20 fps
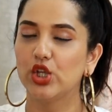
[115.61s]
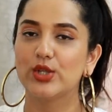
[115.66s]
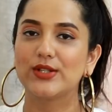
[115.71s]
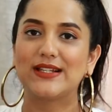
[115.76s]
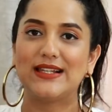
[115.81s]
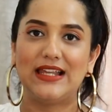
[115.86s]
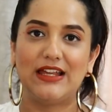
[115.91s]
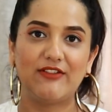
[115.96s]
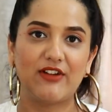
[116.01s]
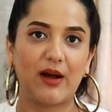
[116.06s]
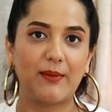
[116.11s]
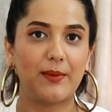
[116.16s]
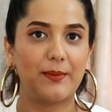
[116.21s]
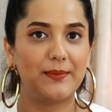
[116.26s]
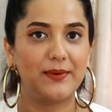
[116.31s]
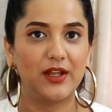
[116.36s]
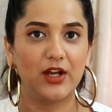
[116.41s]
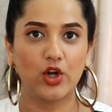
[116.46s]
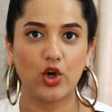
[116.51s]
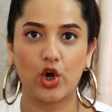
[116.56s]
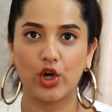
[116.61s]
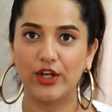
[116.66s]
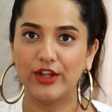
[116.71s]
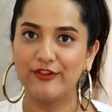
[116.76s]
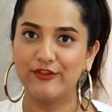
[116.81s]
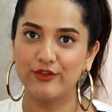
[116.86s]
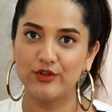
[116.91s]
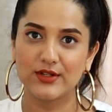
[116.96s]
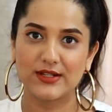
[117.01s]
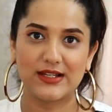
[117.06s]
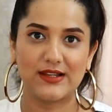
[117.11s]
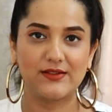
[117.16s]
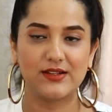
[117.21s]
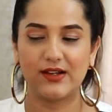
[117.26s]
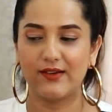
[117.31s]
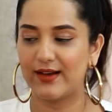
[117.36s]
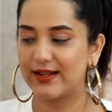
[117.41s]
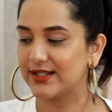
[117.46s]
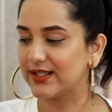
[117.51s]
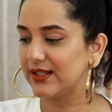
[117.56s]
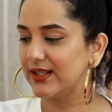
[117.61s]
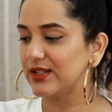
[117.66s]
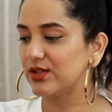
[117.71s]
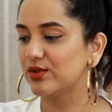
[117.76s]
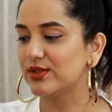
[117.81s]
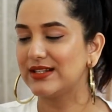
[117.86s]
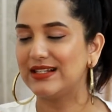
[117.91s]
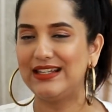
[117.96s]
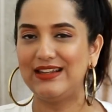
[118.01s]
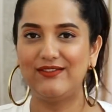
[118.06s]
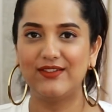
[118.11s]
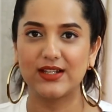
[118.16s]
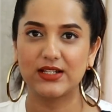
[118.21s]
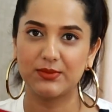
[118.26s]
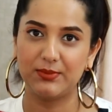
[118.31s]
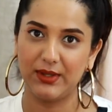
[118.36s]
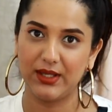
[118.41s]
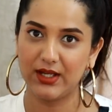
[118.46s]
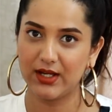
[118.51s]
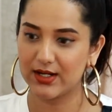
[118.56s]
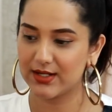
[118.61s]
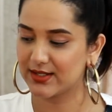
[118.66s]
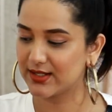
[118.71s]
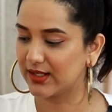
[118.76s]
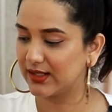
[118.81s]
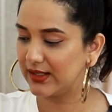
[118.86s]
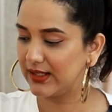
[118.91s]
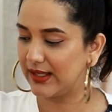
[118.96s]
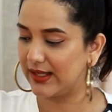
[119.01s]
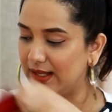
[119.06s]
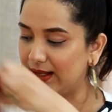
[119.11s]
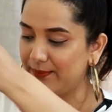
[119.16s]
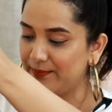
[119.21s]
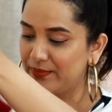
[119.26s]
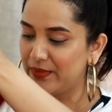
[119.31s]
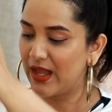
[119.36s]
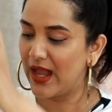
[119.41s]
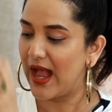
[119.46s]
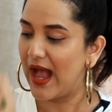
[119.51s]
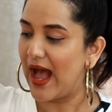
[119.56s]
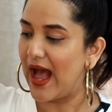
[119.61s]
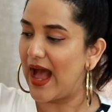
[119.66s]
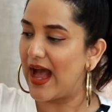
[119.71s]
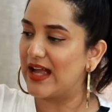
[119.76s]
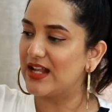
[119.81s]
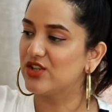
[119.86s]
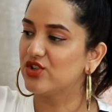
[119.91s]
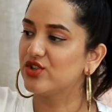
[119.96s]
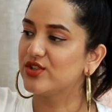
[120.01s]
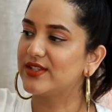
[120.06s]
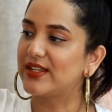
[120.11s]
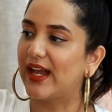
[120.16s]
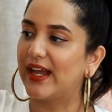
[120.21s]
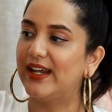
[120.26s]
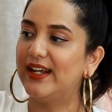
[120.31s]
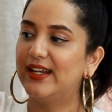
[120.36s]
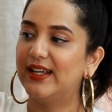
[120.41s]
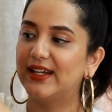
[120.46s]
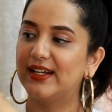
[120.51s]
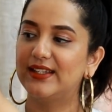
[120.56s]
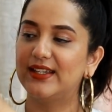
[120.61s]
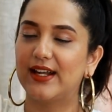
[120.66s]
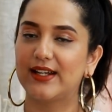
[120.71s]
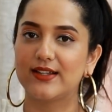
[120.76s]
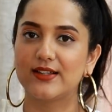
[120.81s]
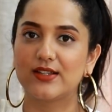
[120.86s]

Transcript: तो स्लीव आप अपने अकॉर्डिंग फुल स्लीव सिलवा सकते हैं इसको स्लीवलेस भी कर सकते हैं एंड जो साइड है दैट